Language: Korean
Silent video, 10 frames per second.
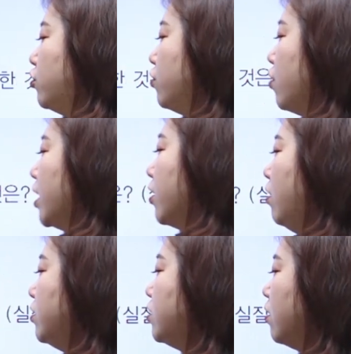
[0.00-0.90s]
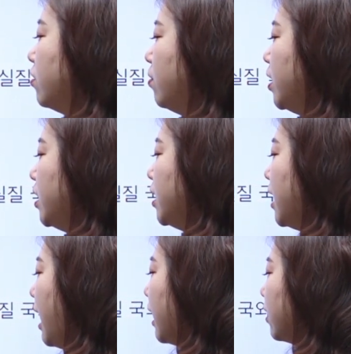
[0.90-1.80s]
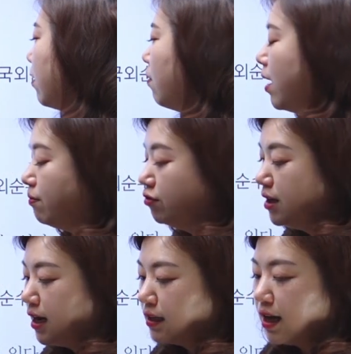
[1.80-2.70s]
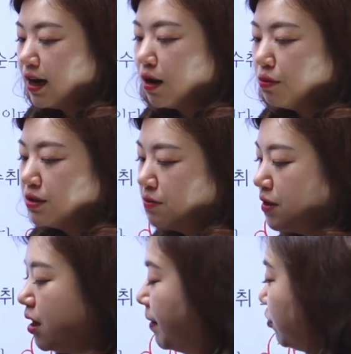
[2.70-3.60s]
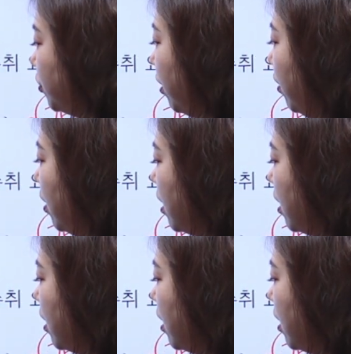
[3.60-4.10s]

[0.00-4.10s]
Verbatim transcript: 중요한 결정 요인은 가격과 물량이다 라고 했습니다. 맞죠?